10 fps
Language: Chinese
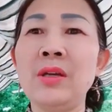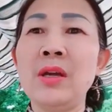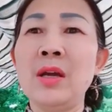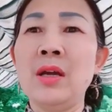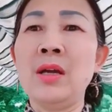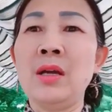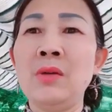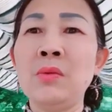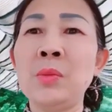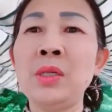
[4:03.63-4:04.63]
啊，
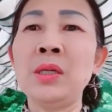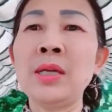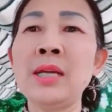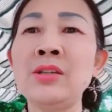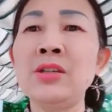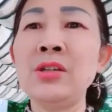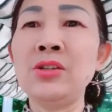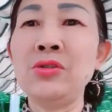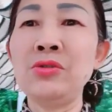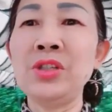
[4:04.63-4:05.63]
我们仍然是
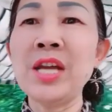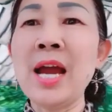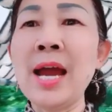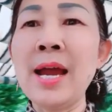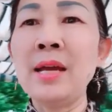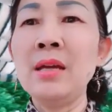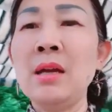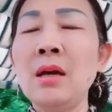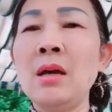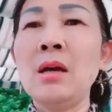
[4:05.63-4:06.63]
居家，
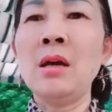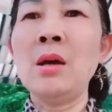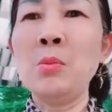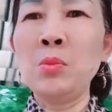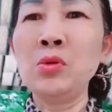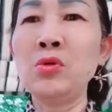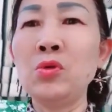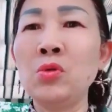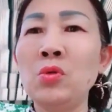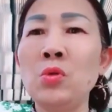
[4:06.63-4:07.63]
啊，不
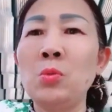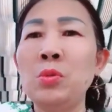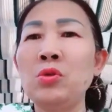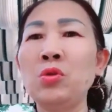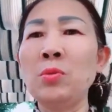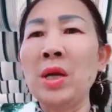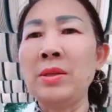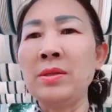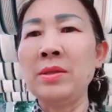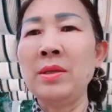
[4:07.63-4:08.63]
出不出
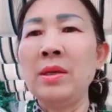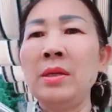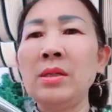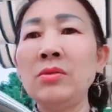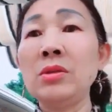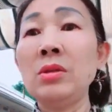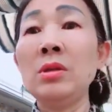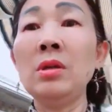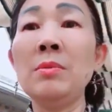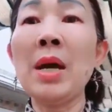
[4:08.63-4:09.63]
门，就
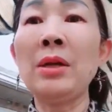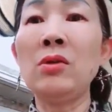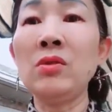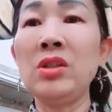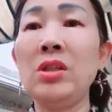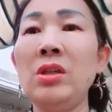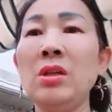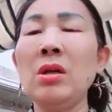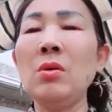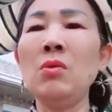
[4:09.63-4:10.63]
是买东西
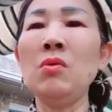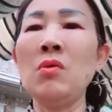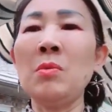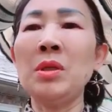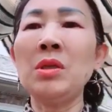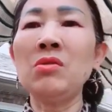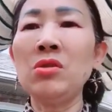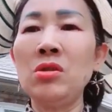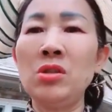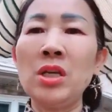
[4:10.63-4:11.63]
购物，我们都
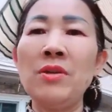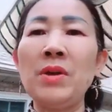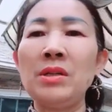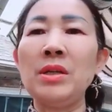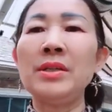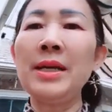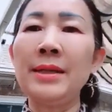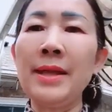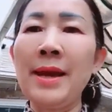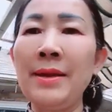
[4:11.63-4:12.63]
是在网上下
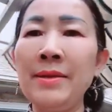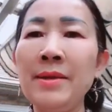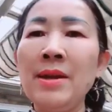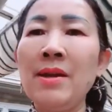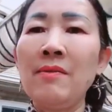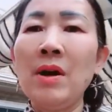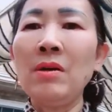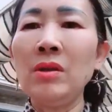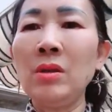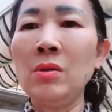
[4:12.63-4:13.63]
单，然
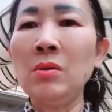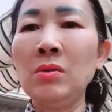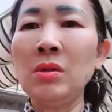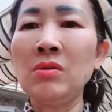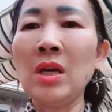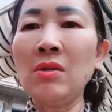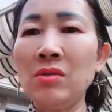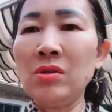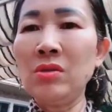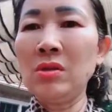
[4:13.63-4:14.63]
后由由超
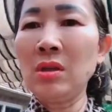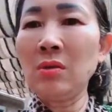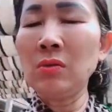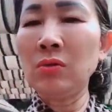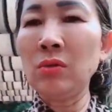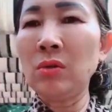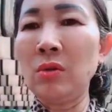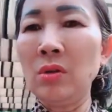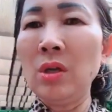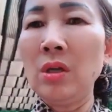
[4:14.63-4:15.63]
市的工
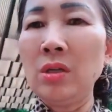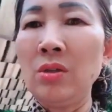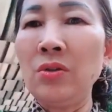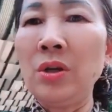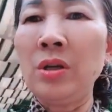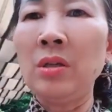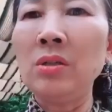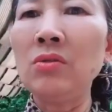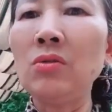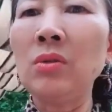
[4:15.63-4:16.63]
作人员呢
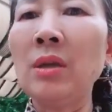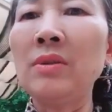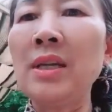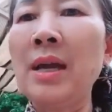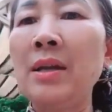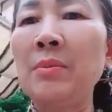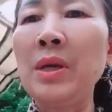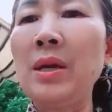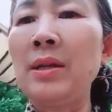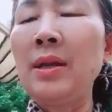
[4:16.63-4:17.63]
就送到家里
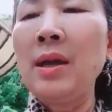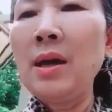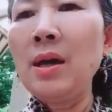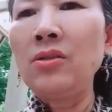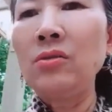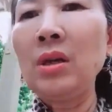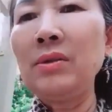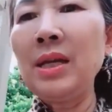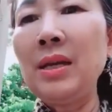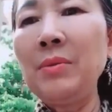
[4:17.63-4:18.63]
面，啊，送到
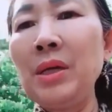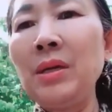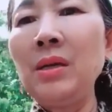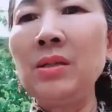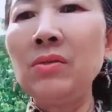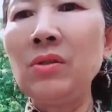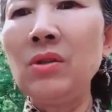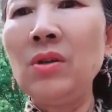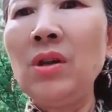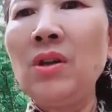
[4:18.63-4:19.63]
家里面呢就
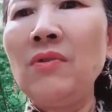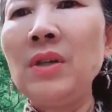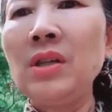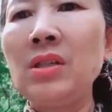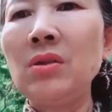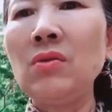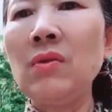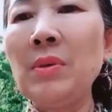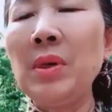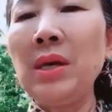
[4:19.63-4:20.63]
是放在车库
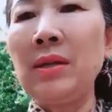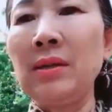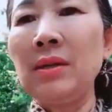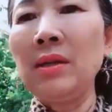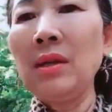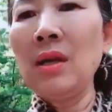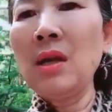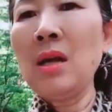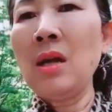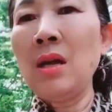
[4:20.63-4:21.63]
外面，
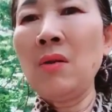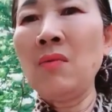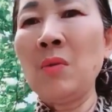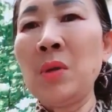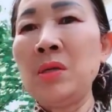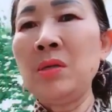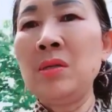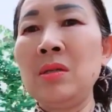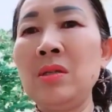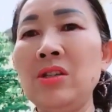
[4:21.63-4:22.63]
啊，我
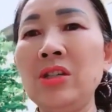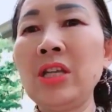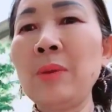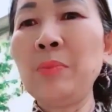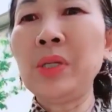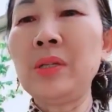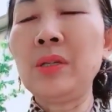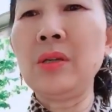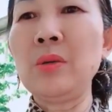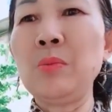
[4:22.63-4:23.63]
们之间彼
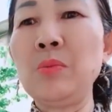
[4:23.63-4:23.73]
此